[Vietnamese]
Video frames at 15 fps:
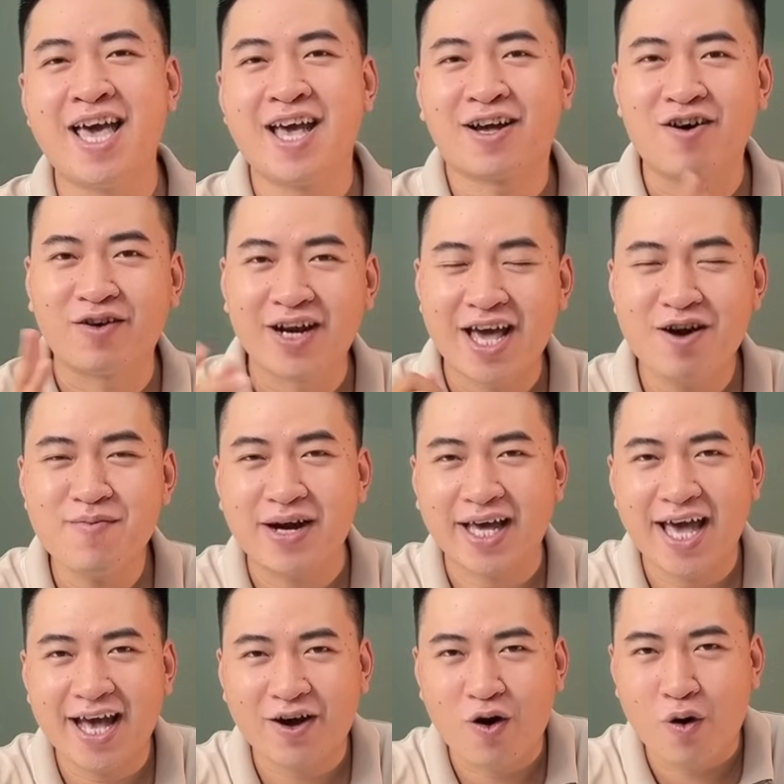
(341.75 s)
Còn nếu mà cái
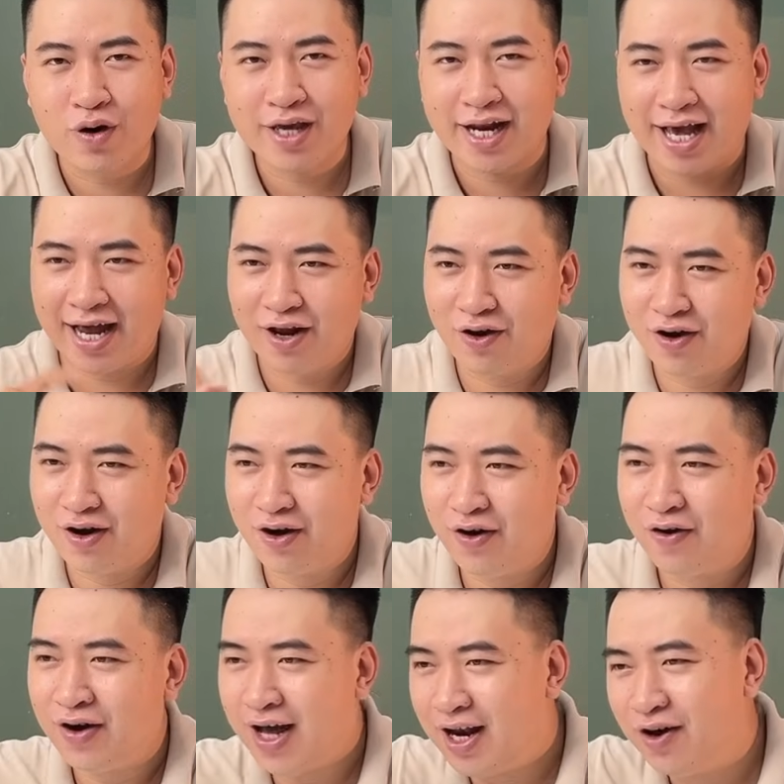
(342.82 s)
eco nó như này alo alo
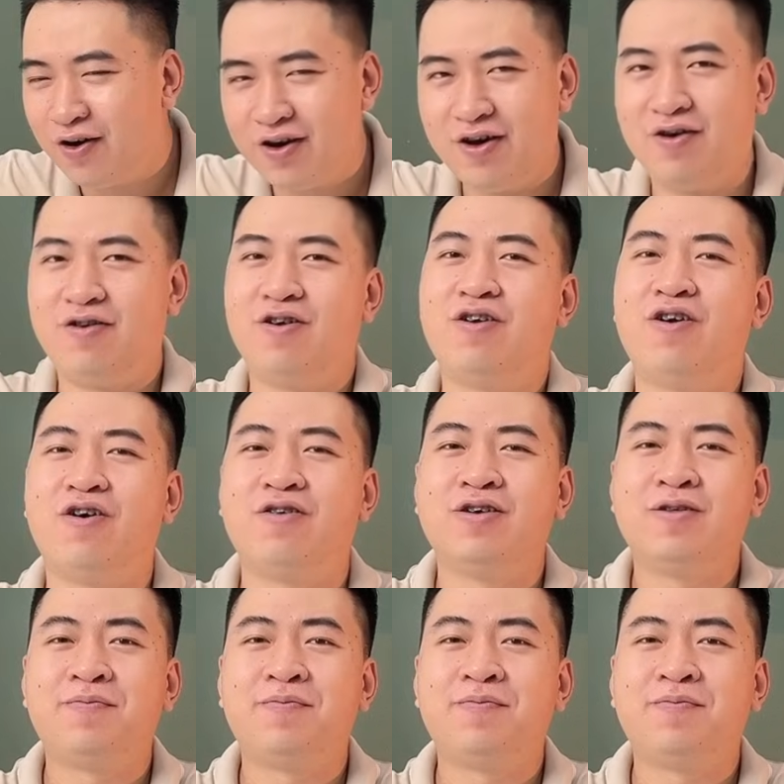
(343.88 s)
alo alo alo alo